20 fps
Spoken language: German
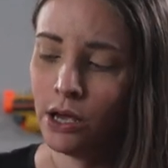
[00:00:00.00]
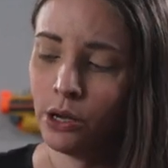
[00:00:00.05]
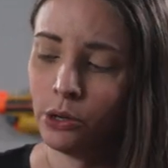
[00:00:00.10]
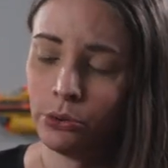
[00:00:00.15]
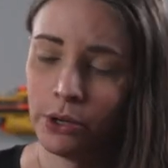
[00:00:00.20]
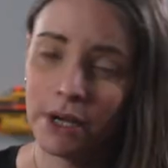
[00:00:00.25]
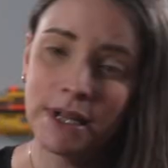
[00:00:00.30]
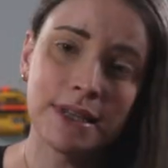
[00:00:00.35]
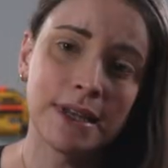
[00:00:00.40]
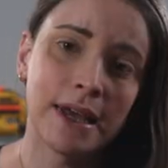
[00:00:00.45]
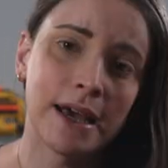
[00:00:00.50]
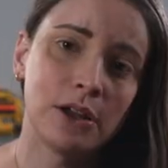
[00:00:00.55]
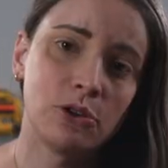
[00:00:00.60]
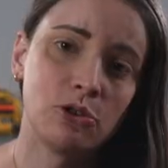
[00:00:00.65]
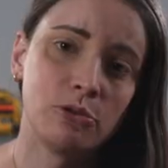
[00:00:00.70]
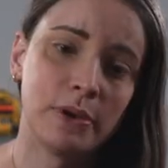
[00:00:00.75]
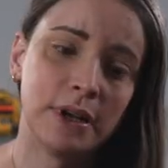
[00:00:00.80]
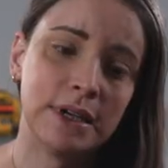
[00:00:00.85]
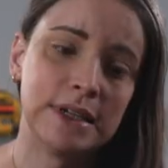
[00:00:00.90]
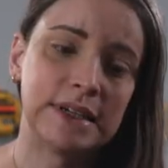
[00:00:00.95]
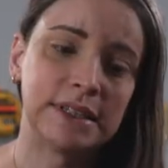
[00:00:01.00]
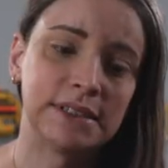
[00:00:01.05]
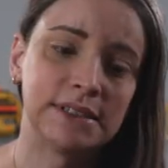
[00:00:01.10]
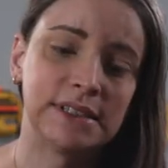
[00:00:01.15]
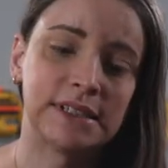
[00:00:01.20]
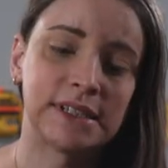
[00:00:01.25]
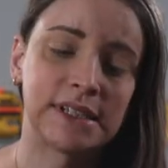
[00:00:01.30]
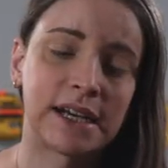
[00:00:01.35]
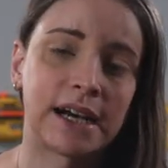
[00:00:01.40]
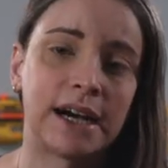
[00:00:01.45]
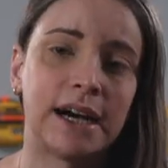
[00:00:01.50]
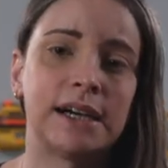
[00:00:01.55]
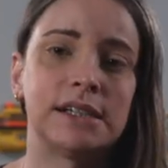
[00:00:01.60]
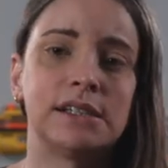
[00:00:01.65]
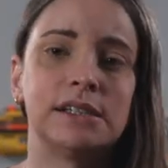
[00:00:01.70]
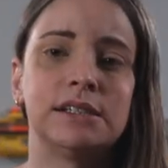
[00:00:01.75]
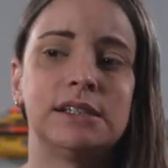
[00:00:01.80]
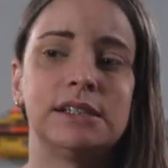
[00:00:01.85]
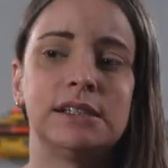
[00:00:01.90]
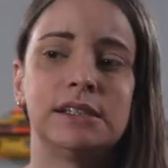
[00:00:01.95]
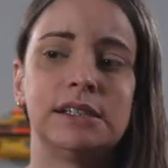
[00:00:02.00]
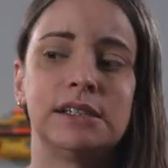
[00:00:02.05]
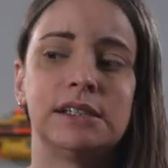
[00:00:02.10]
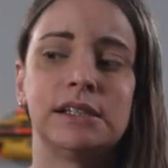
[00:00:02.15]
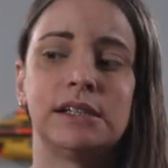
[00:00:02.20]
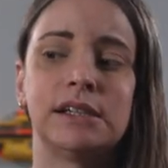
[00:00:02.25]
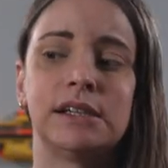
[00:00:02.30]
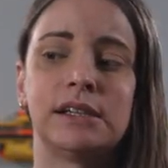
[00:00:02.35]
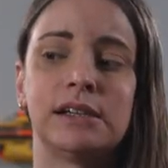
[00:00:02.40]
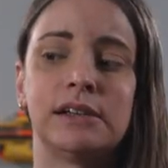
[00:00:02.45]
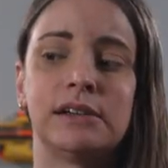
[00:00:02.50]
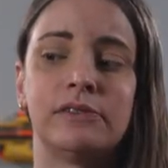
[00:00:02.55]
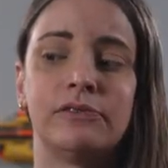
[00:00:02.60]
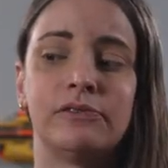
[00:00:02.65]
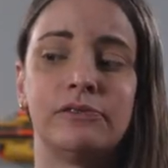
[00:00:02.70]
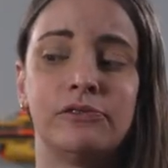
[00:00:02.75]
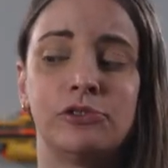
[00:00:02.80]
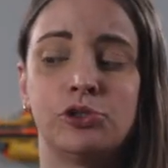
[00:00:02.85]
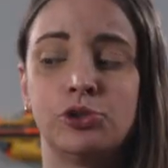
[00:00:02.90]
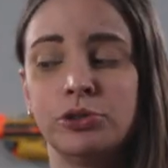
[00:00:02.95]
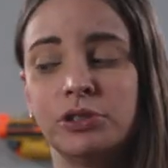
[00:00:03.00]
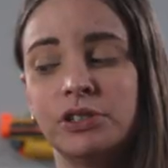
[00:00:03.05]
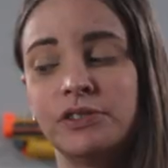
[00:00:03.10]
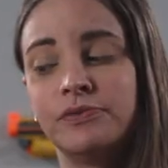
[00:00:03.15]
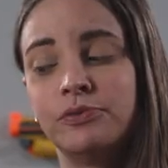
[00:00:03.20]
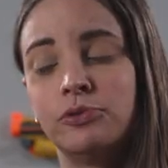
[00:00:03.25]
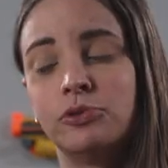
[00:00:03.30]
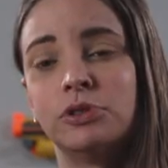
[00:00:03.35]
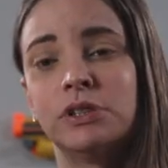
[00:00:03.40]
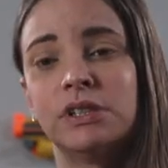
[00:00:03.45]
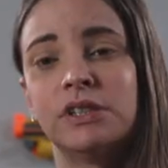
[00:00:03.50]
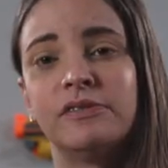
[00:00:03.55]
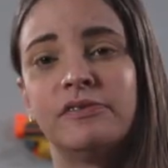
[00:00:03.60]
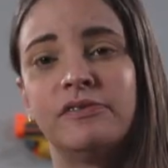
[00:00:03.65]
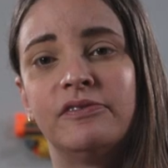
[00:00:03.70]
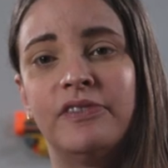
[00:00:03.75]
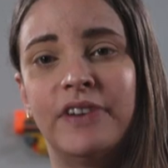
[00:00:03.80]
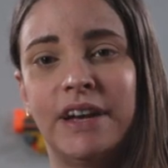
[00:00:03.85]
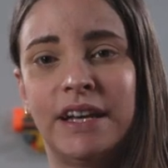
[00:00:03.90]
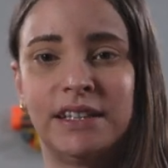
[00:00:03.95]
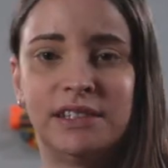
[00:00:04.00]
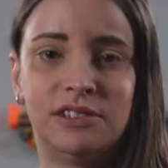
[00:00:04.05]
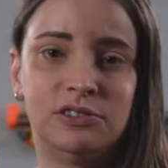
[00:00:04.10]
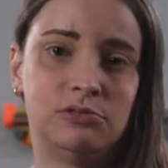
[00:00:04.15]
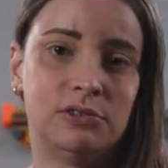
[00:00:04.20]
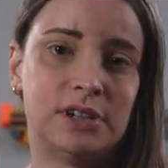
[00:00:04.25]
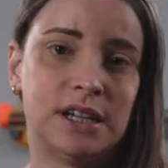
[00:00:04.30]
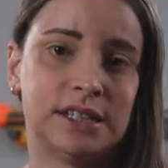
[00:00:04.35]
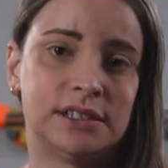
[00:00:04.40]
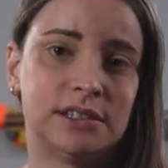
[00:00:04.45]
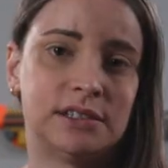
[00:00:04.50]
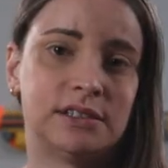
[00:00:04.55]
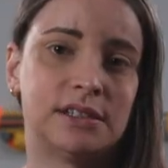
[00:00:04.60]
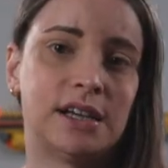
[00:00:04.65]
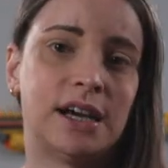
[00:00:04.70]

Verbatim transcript: Redline überlegt sich gerade, die Schutzfolie wegzulassen.